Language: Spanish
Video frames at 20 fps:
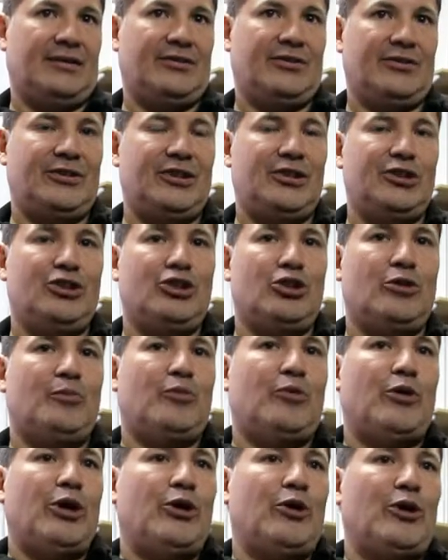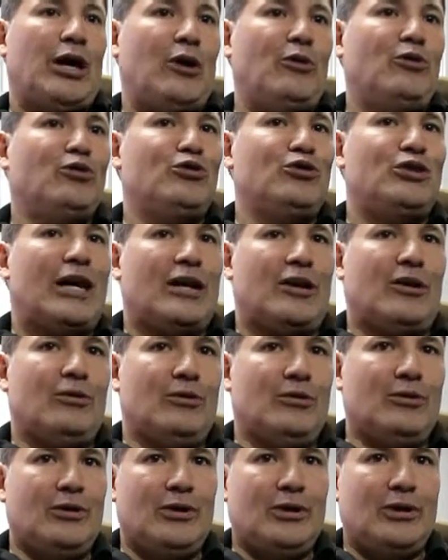Entonces yo no puedo
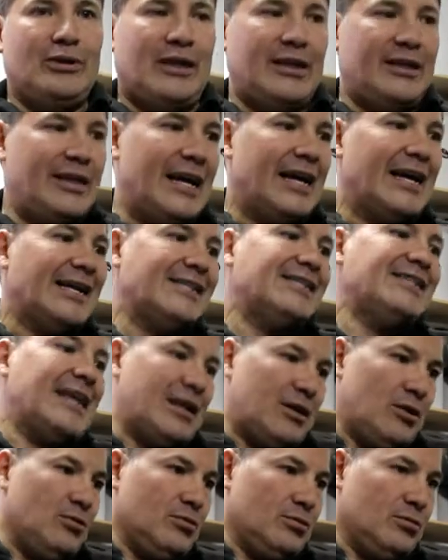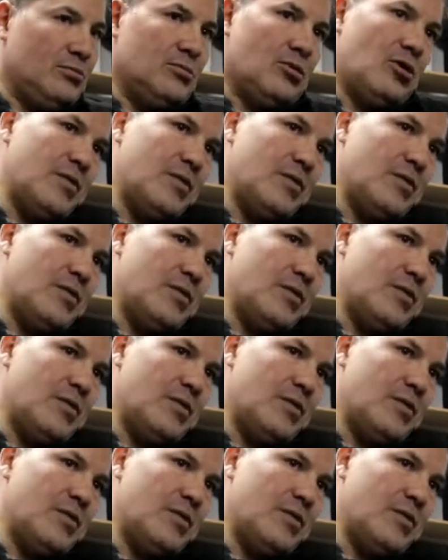ajustarlo, tendría que hacerlo.